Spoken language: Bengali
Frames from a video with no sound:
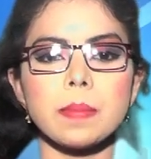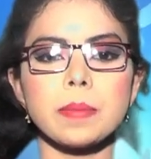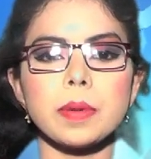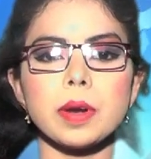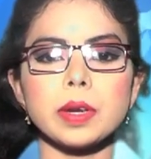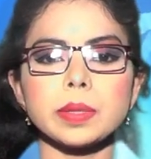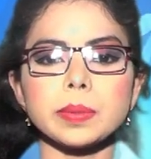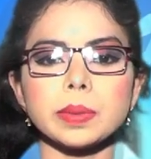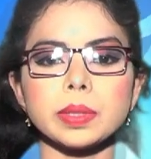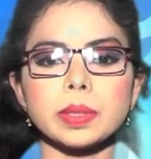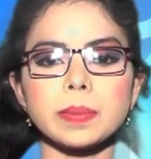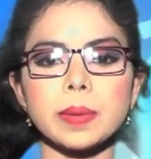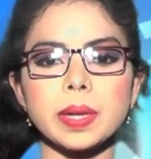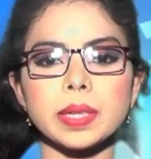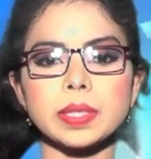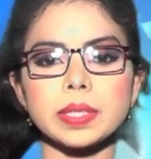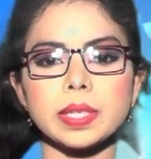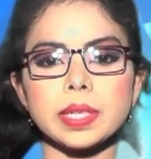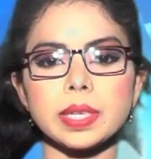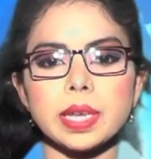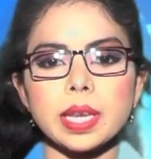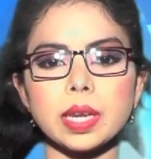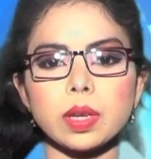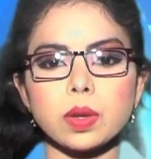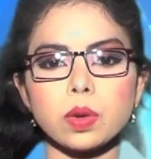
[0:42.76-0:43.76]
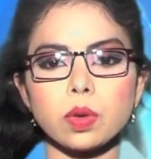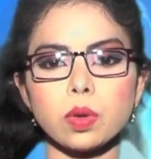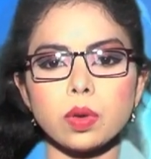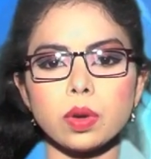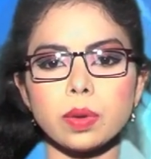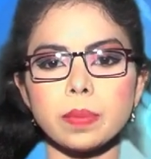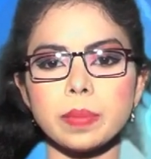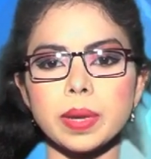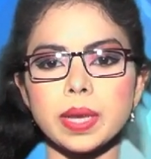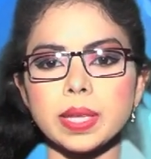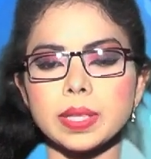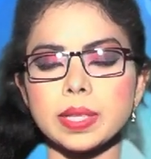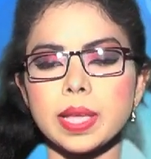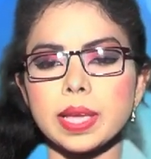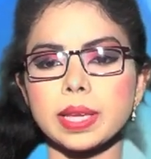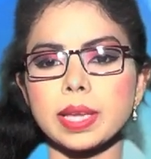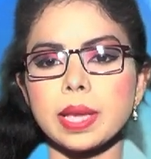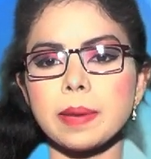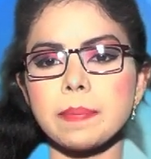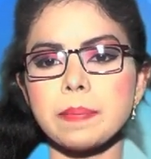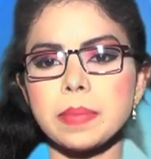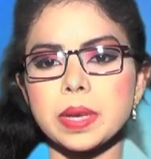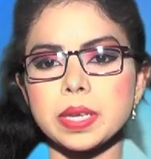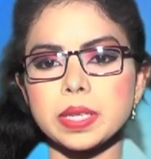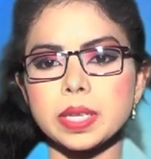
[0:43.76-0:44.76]
বৃহস্পতিবার চীনের কুনমিং থেকে
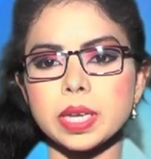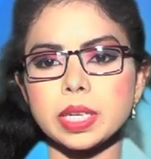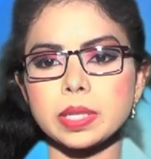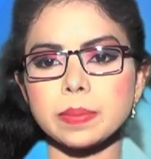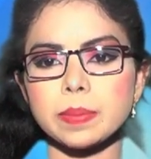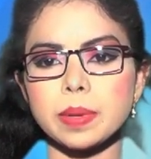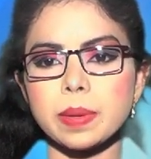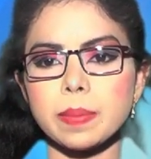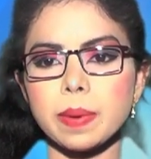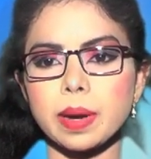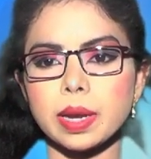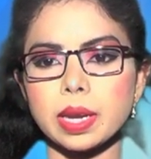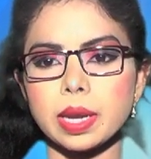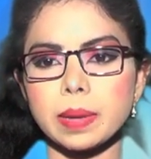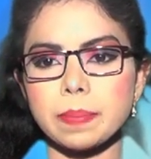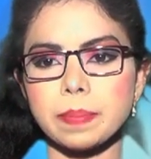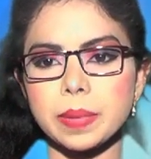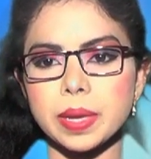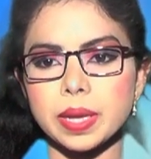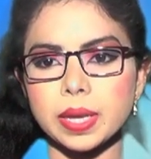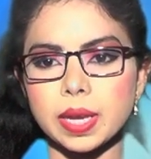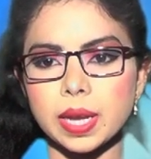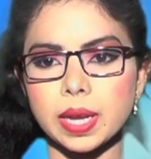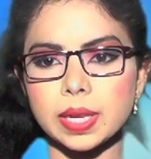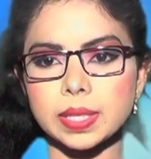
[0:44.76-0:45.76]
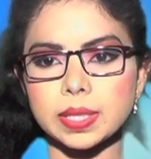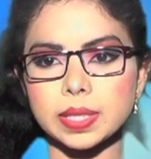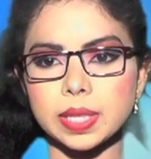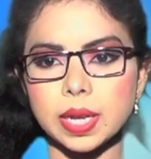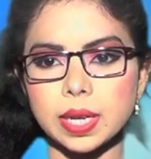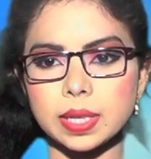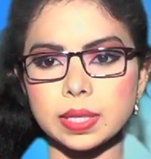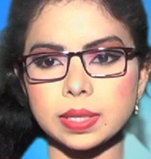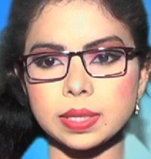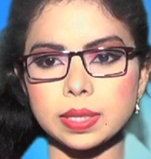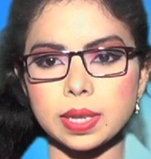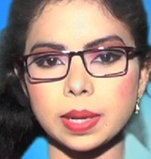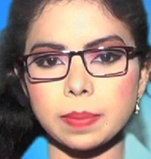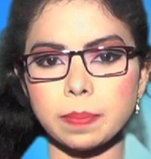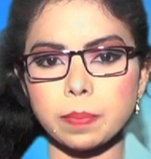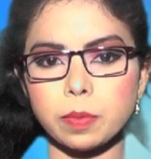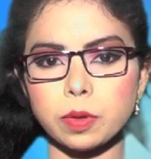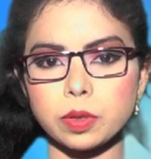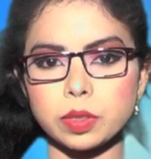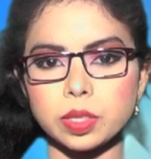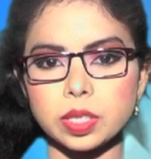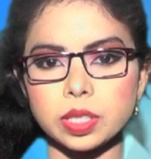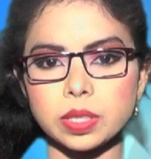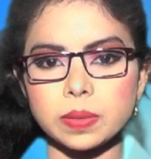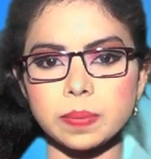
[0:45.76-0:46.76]
বিশেষ বিমানে বিকাল চারটা
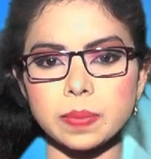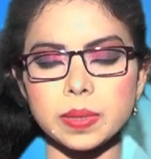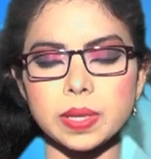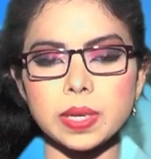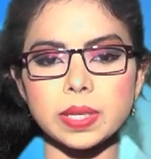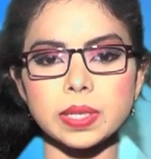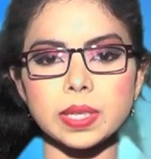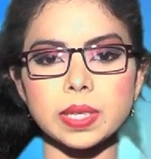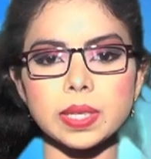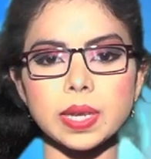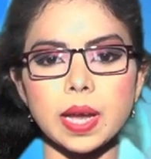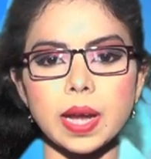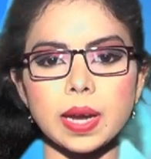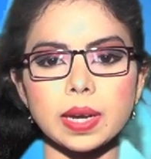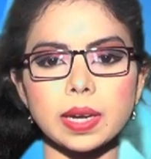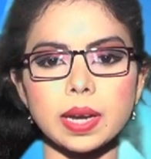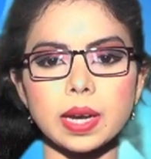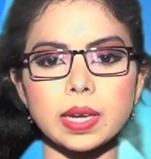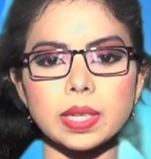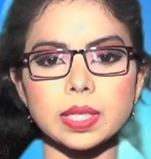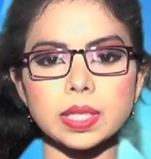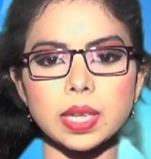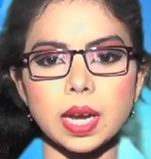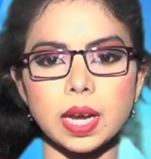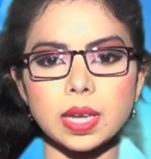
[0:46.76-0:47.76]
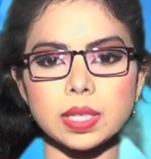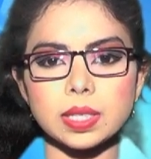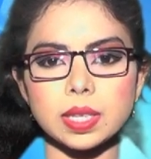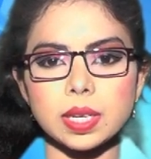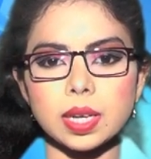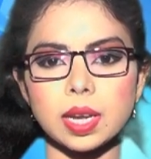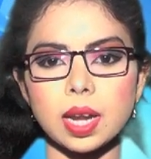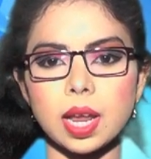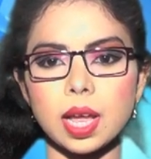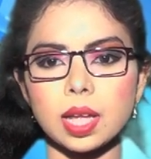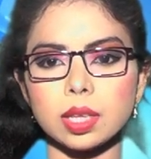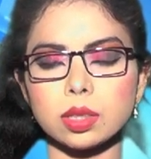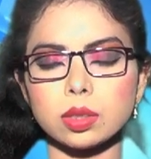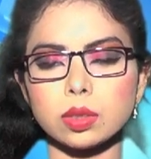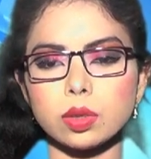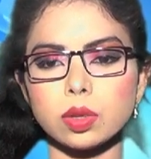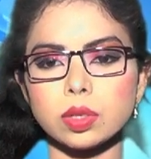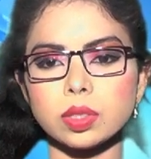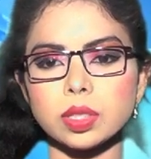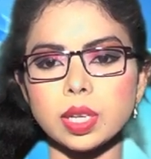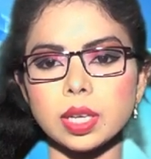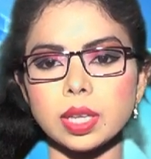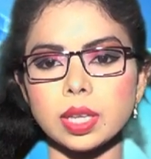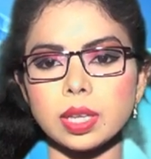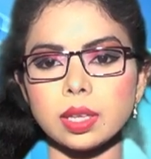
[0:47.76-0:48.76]
পঁচিশ মিনিটে ঢাকার শাহজালাল
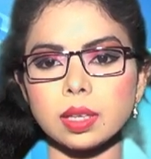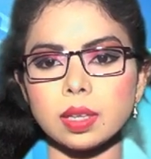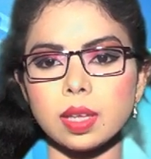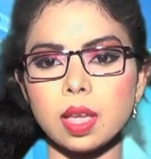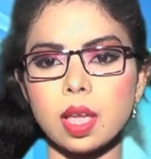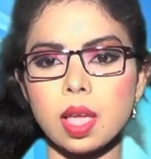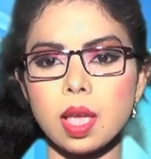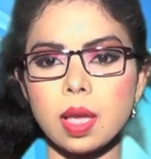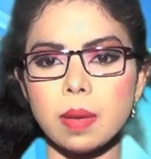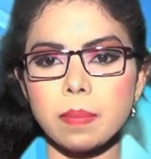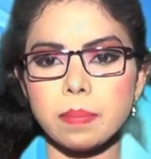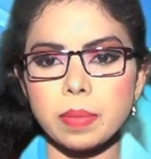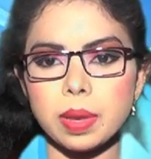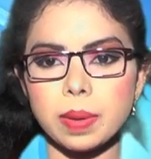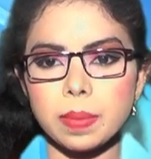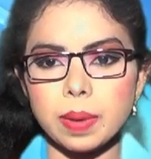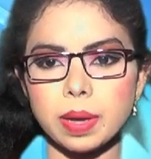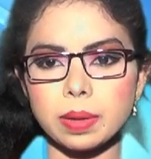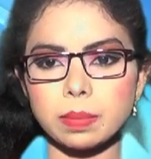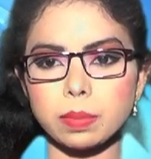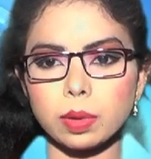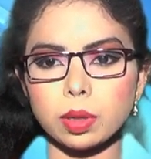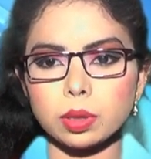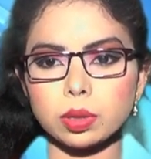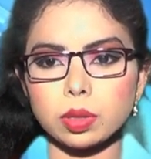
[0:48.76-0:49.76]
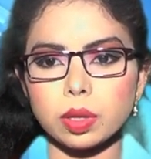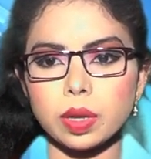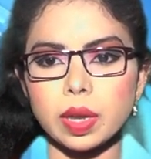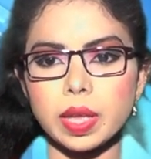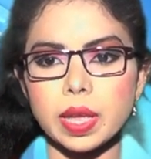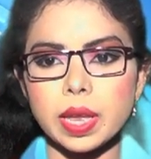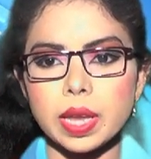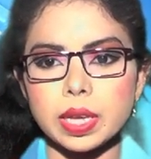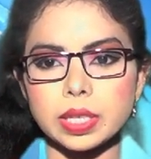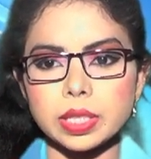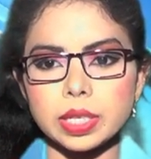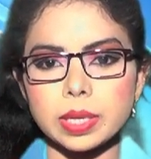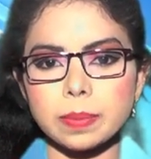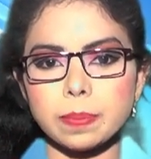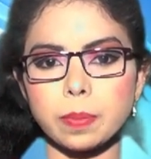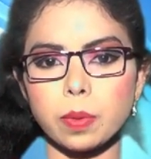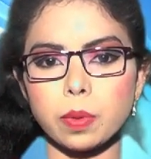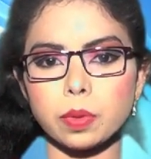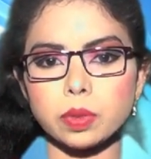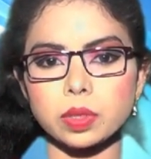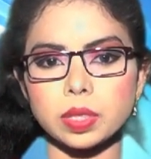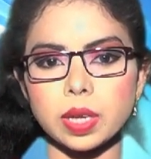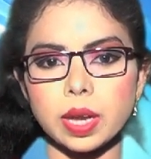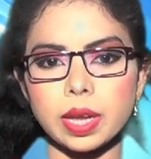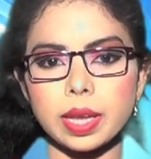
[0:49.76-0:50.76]
আন্তর্জাতিক বিমানবন্দরে এসে
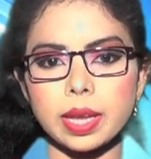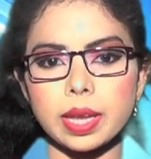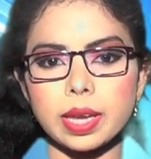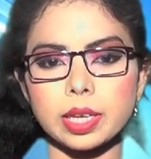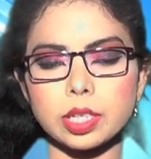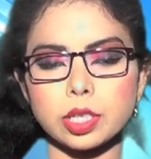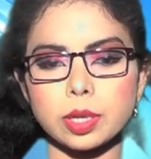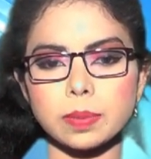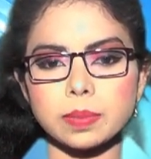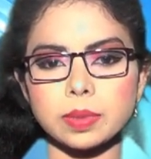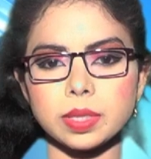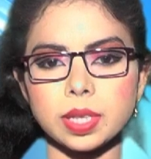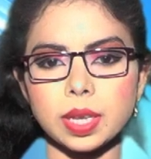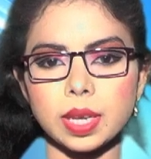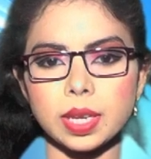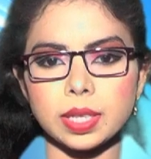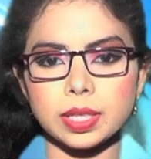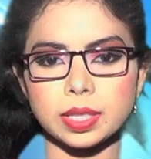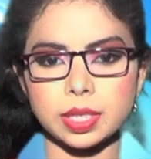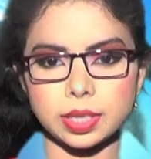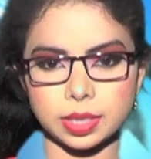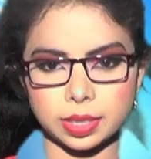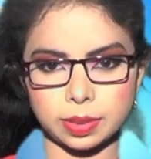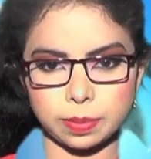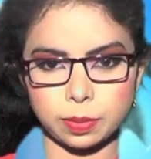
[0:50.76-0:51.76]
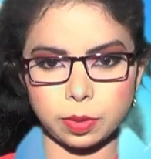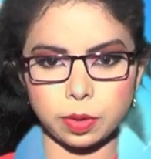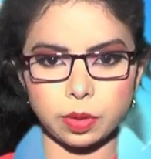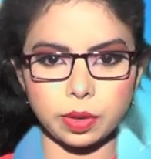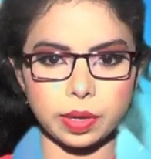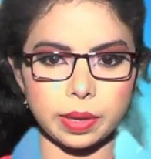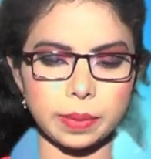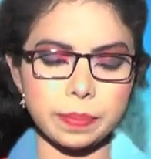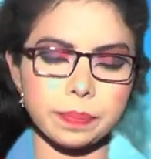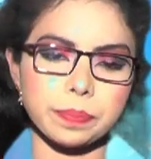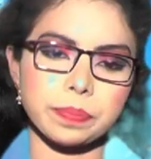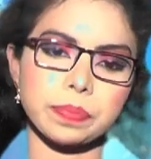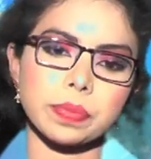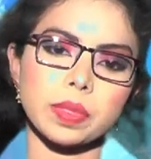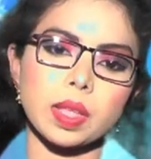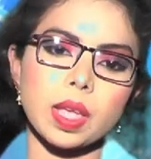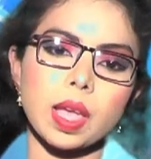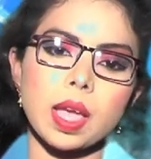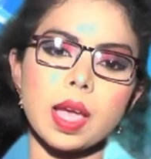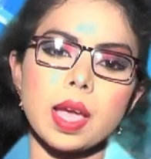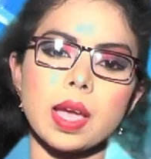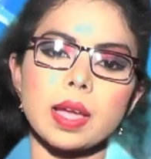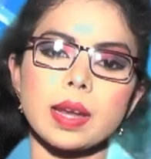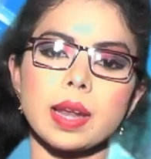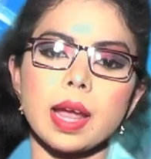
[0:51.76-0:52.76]
পৌঁছায় এসব চিকিৎসা সামগ্রী
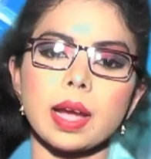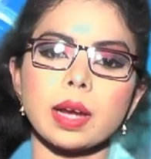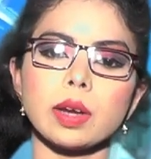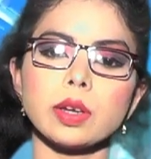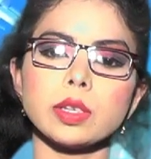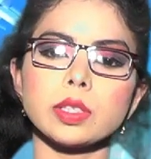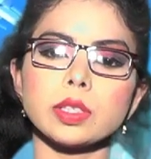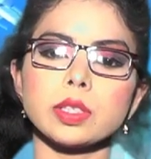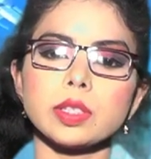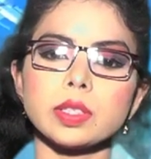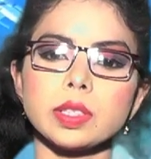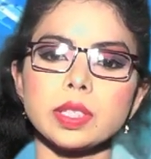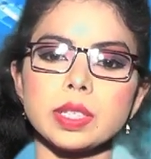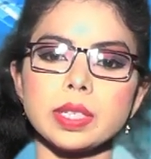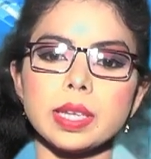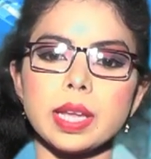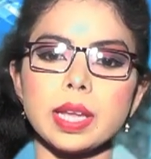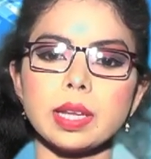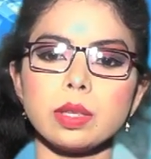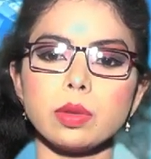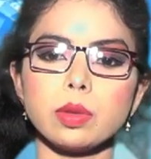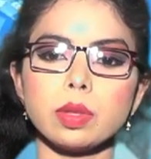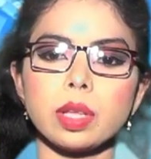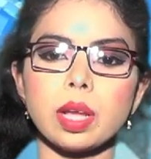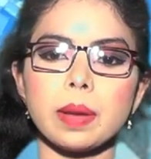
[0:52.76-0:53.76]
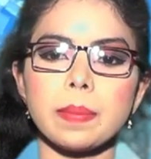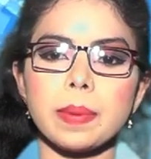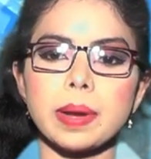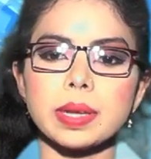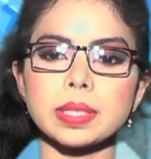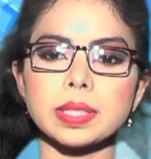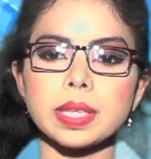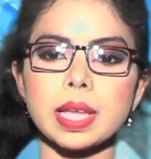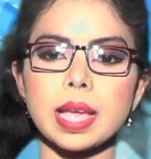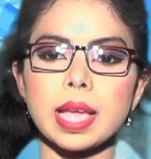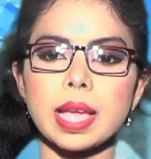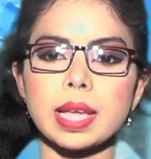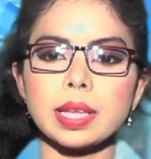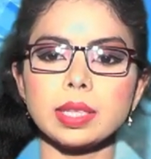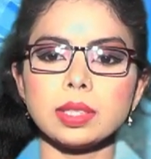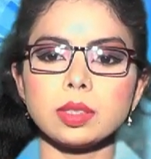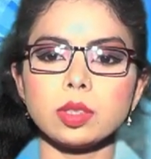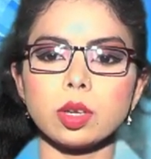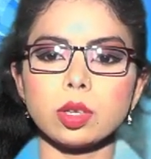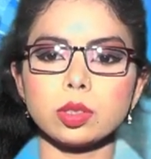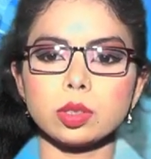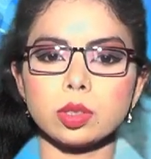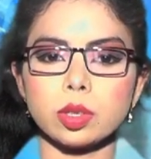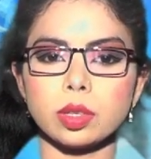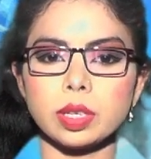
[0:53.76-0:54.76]
ঢাকাস্থ চীনের দূতাবাস এই
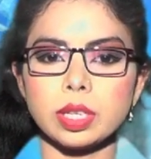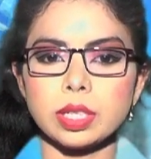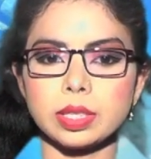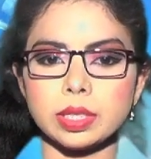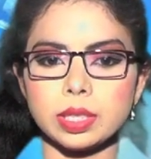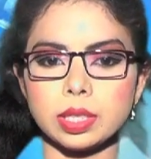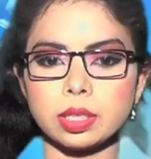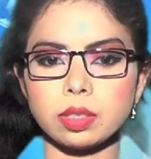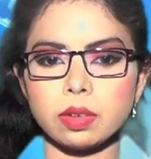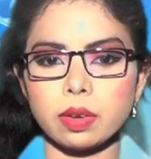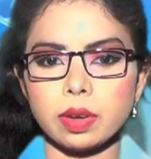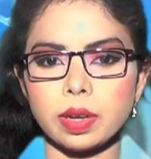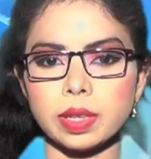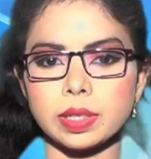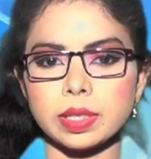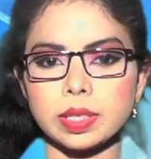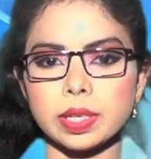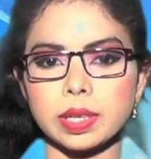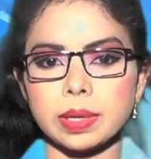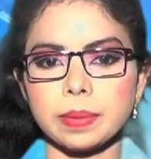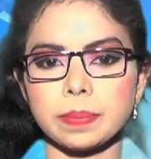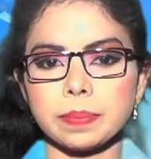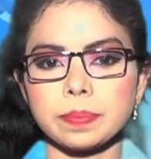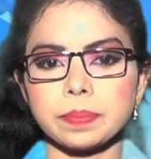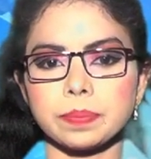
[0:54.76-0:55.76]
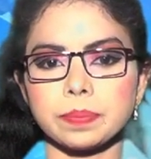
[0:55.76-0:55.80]
তথ্য নিশ্চিত করেছে